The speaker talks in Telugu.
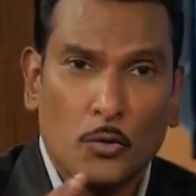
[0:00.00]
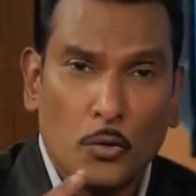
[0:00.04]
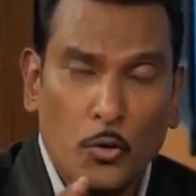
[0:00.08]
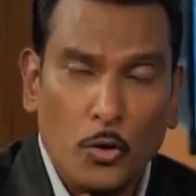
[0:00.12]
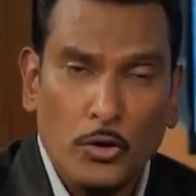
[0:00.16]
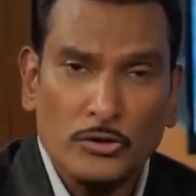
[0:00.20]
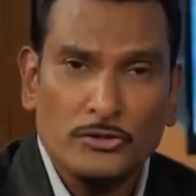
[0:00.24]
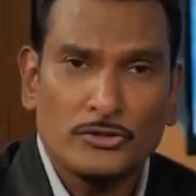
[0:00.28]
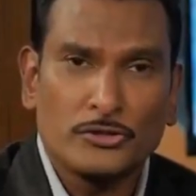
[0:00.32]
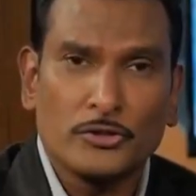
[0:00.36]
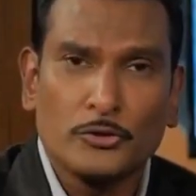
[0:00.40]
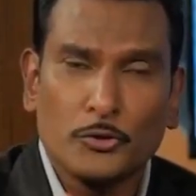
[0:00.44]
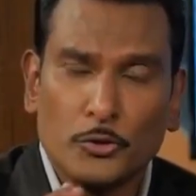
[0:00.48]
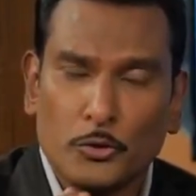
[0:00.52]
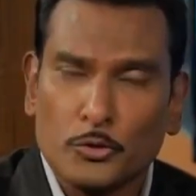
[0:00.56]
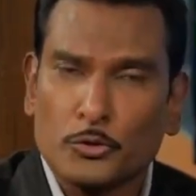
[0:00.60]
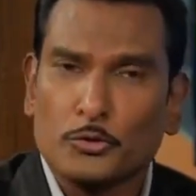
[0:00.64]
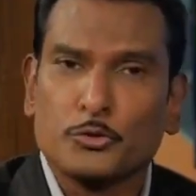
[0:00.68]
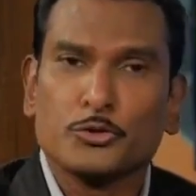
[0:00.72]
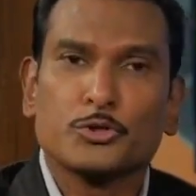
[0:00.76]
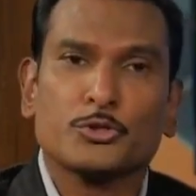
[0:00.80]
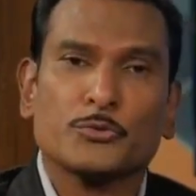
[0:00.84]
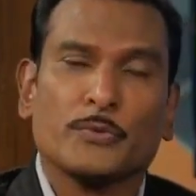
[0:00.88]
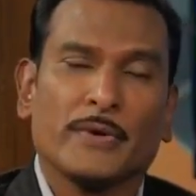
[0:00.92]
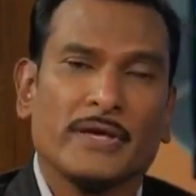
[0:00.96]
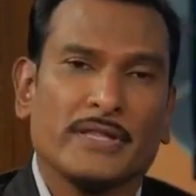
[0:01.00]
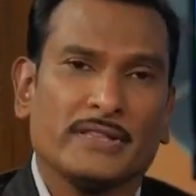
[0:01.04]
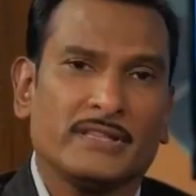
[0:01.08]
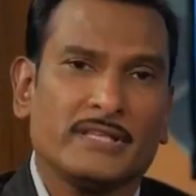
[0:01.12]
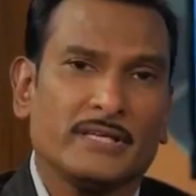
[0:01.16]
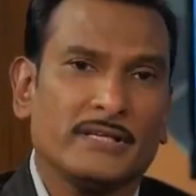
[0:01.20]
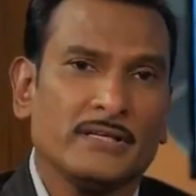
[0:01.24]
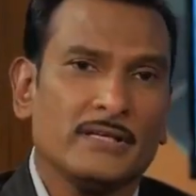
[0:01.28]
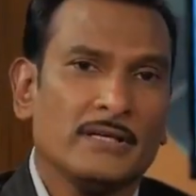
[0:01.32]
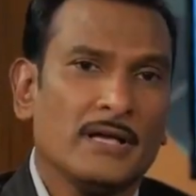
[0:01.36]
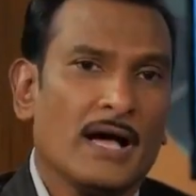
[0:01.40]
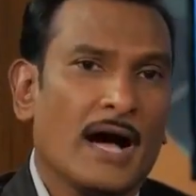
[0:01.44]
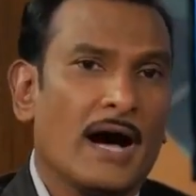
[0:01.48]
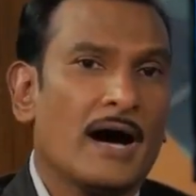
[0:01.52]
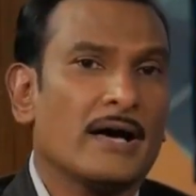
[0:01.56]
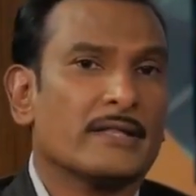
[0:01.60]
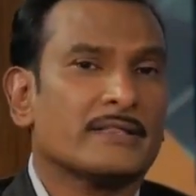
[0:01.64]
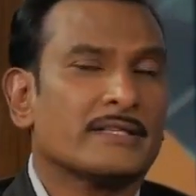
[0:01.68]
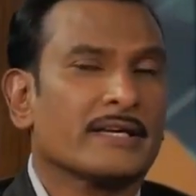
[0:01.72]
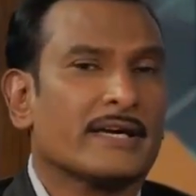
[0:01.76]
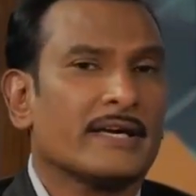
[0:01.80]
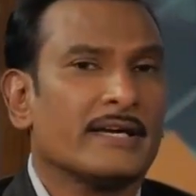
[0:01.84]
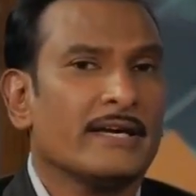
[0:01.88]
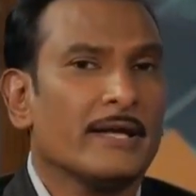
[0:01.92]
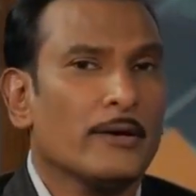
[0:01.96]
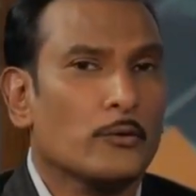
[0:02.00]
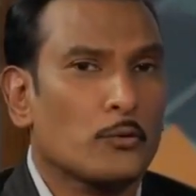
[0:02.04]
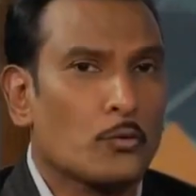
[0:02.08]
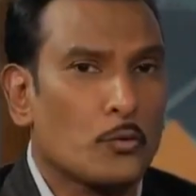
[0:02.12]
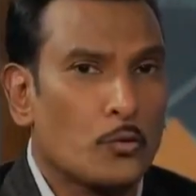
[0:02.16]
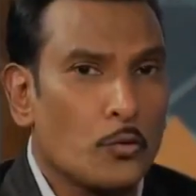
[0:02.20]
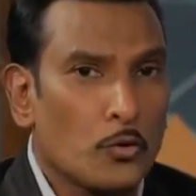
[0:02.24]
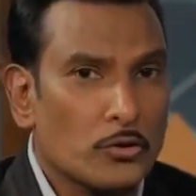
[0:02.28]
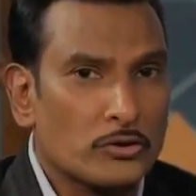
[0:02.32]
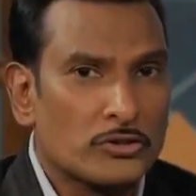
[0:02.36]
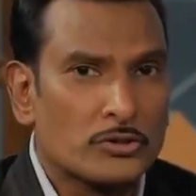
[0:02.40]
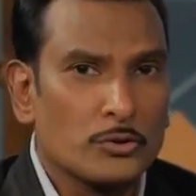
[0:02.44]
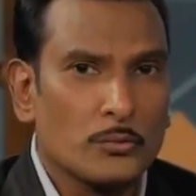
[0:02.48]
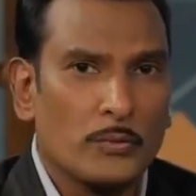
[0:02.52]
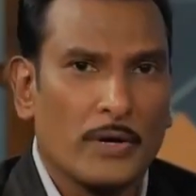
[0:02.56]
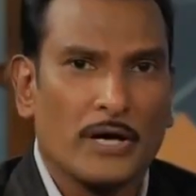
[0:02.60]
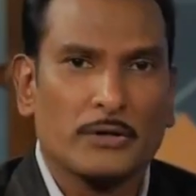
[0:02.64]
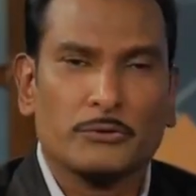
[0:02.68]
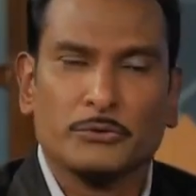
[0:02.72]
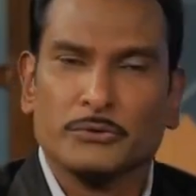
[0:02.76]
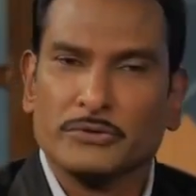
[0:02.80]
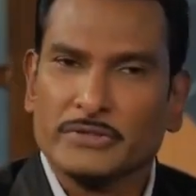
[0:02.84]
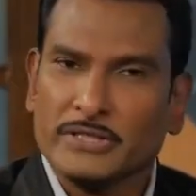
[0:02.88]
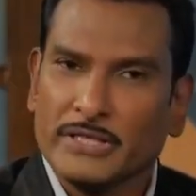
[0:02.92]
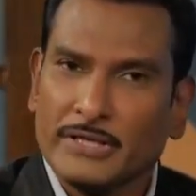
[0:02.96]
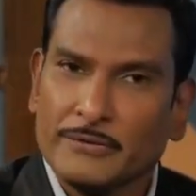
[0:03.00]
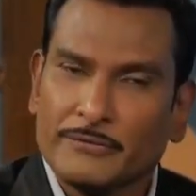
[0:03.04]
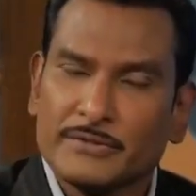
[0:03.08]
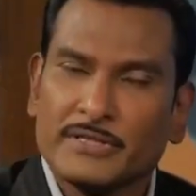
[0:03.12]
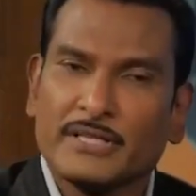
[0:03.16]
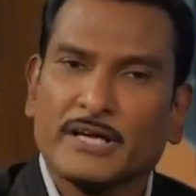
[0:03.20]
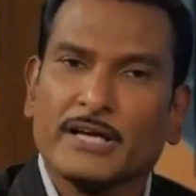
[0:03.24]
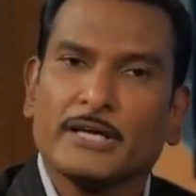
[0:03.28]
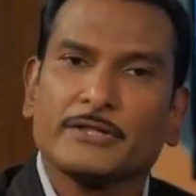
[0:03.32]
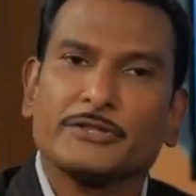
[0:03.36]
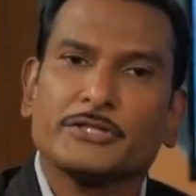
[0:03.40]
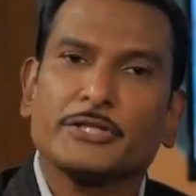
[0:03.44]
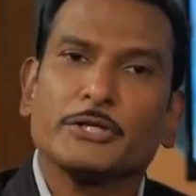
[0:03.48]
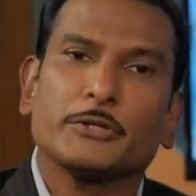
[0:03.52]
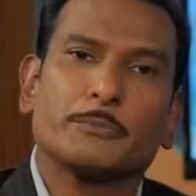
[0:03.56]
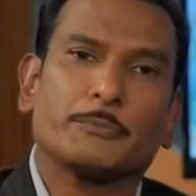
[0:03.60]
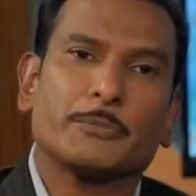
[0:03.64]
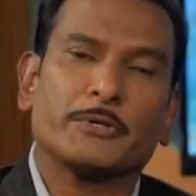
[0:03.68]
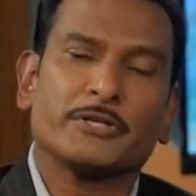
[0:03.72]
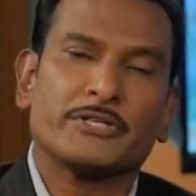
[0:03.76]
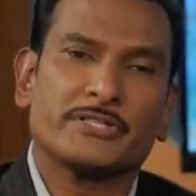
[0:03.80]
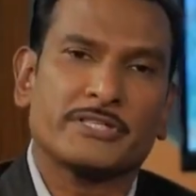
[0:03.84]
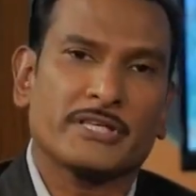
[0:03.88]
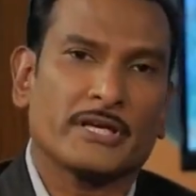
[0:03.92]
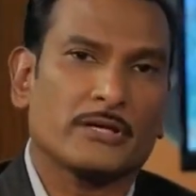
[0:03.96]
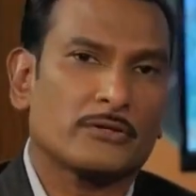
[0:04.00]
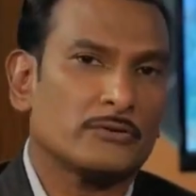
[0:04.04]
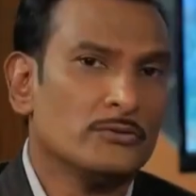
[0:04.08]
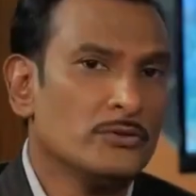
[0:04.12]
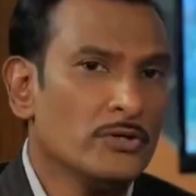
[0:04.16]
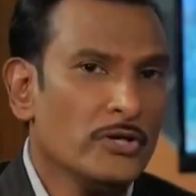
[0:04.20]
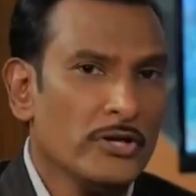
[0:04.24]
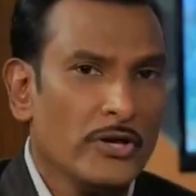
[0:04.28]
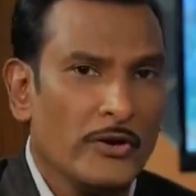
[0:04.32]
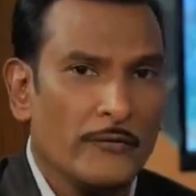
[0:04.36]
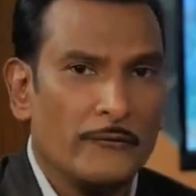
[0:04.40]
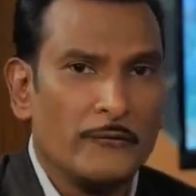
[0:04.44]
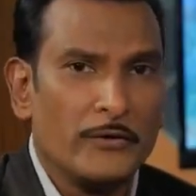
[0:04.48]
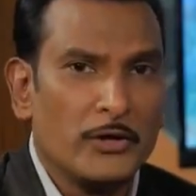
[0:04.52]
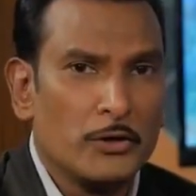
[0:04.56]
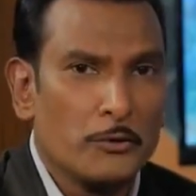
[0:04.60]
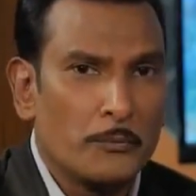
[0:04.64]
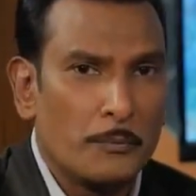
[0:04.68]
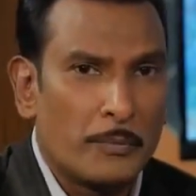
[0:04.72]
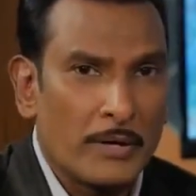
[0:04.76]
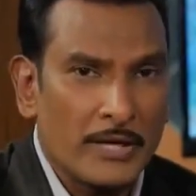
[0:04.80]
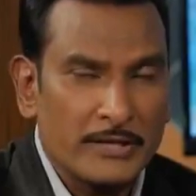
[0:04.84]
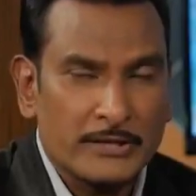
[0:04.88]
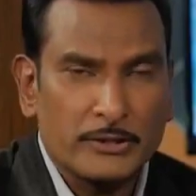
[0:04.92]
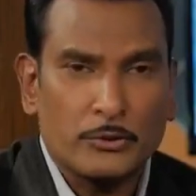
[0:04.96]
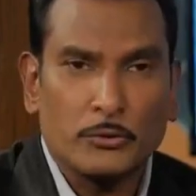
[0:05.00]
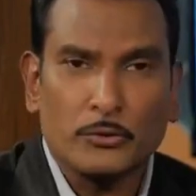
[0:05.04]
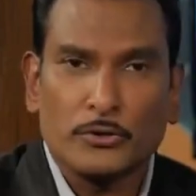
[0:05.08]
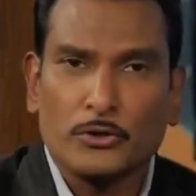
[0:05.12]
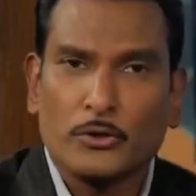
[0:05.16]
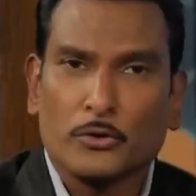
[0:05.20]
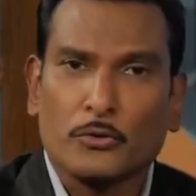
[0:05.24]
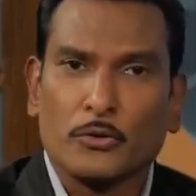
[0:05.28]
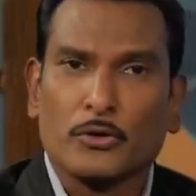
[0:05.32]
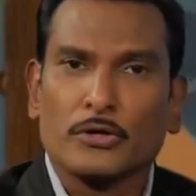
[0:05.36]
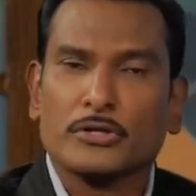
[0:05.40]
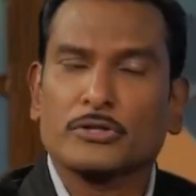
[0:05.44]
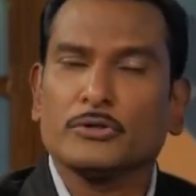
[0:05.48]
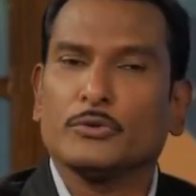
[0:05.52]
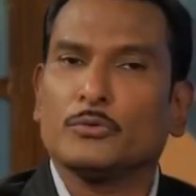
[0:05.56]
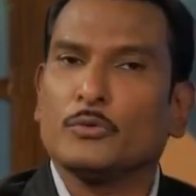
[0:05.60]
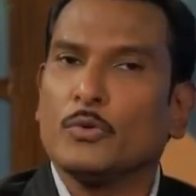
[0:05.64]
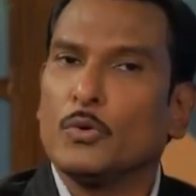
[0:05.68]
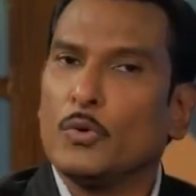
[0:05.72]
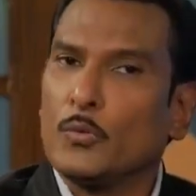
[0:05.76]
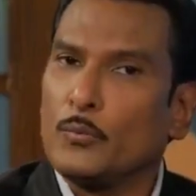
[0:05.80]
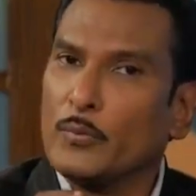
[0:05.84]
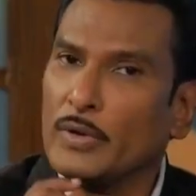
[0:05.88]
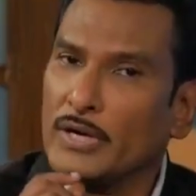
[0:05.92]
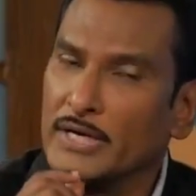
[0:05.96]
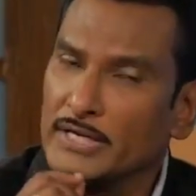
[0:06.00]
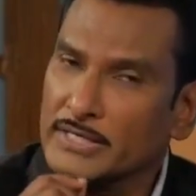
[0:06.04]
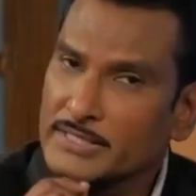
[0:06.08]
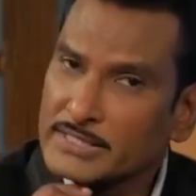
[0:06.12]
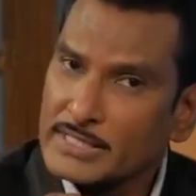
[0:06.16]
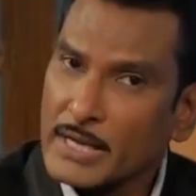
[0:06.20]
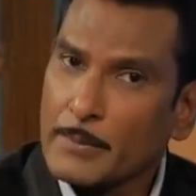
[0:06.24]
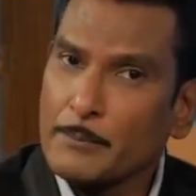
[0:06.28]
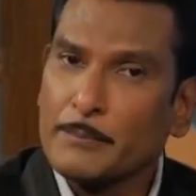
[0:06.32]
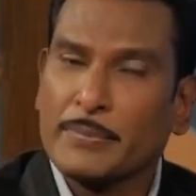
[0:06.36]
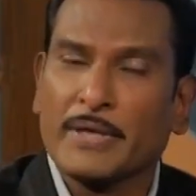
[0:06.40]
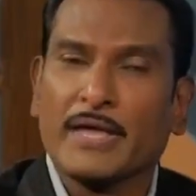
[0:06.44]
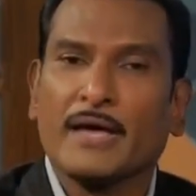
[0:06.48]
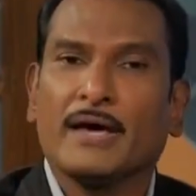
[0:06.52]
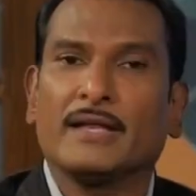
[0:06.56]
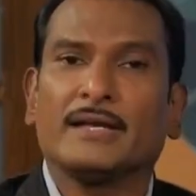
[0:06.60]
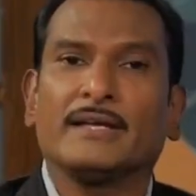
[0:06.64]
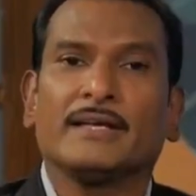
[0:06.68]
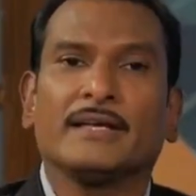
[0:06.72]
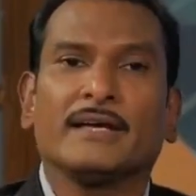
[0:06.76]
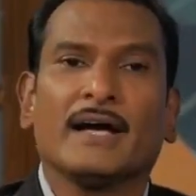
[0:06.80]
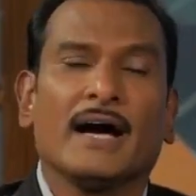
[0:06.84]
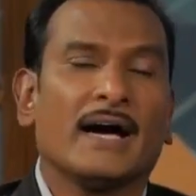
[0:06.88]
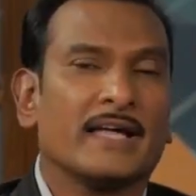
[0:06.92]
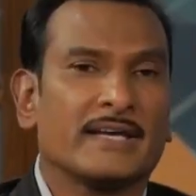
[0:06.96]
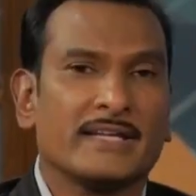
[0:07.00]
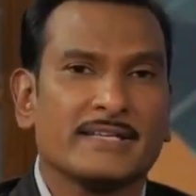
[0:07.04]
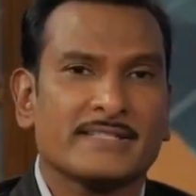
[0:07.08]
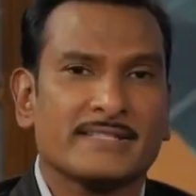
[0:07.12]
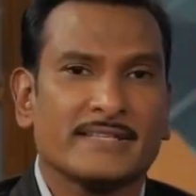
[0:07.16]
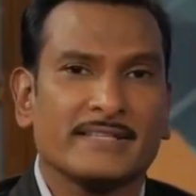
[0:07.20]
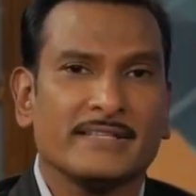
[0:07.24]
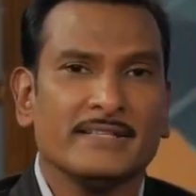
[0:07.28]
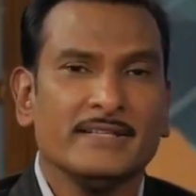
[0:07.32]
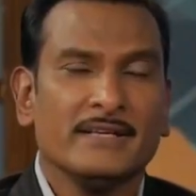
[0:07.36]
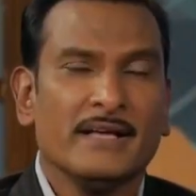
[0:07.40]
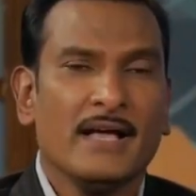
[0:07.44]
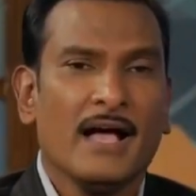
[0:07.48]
కోర్టులో రుజువైంది అందుకనే కోర్టు వారు ఈ విధంగా తీర్పునిచ్చారు వీళ్ళు బ్రతికుండకూడదు వీళ్ళని చంపేయాలి అనేసి